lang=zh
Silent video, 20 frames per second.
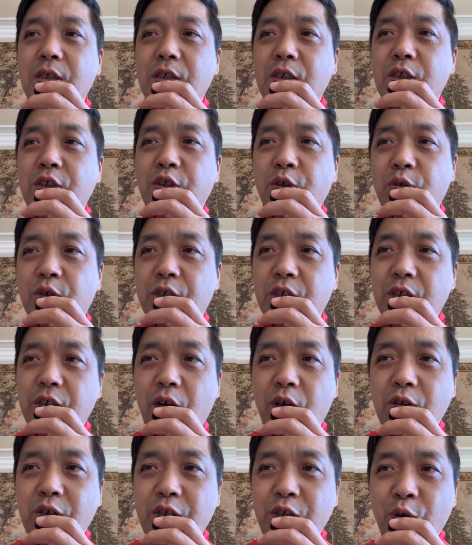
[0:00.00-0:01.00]
就是
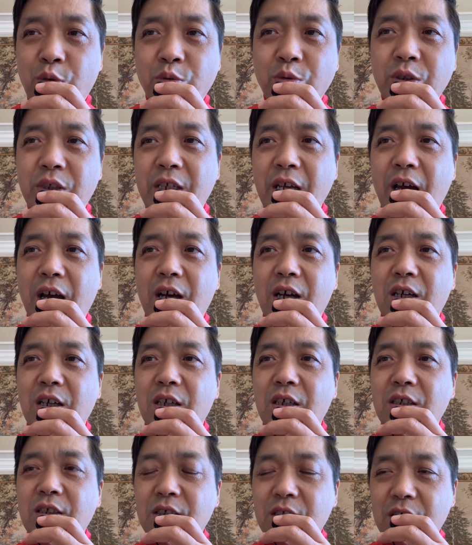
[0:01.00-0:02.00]
要留下、
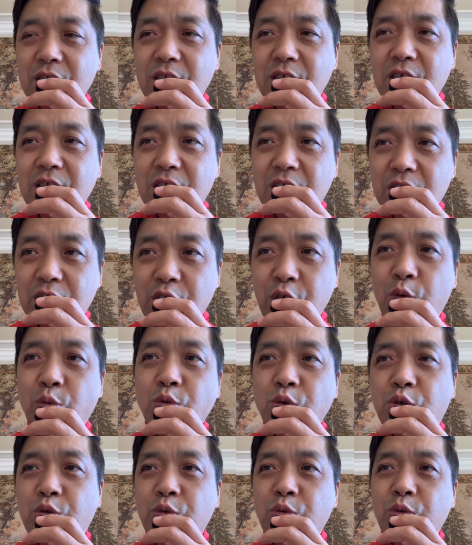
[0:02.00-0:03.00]

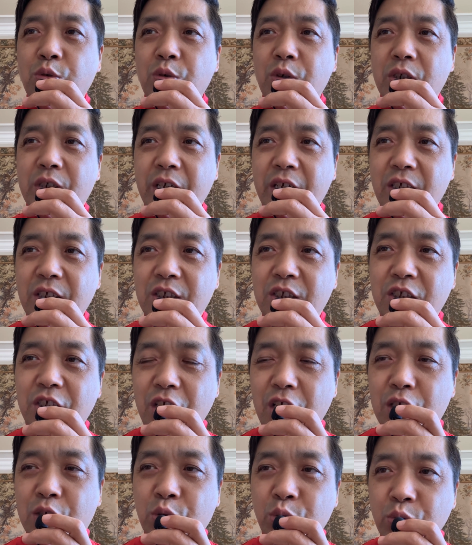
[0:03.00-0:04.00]
留住这个
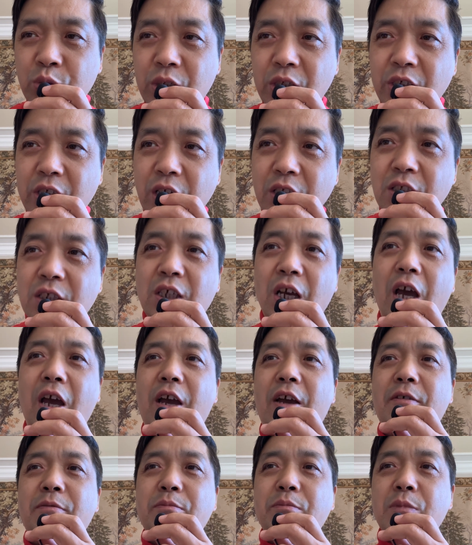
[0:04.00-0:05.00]
杰出的人
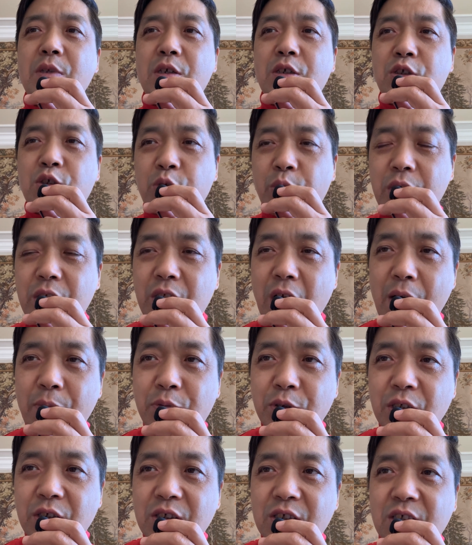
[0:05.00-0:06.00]
才，所以他
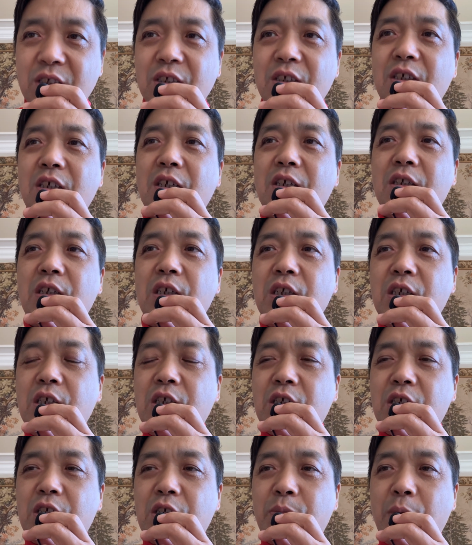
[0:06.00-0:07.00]
不能死，
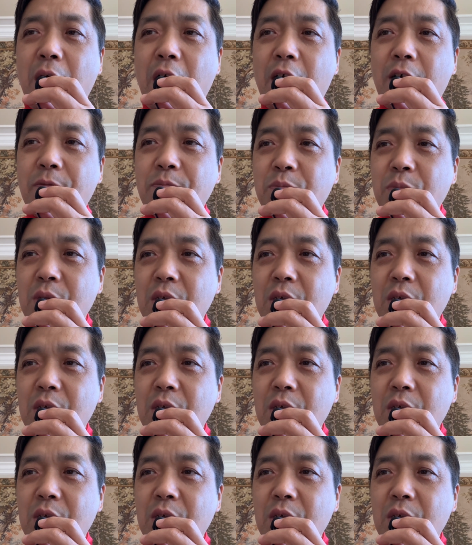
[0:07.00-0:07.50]
是吧？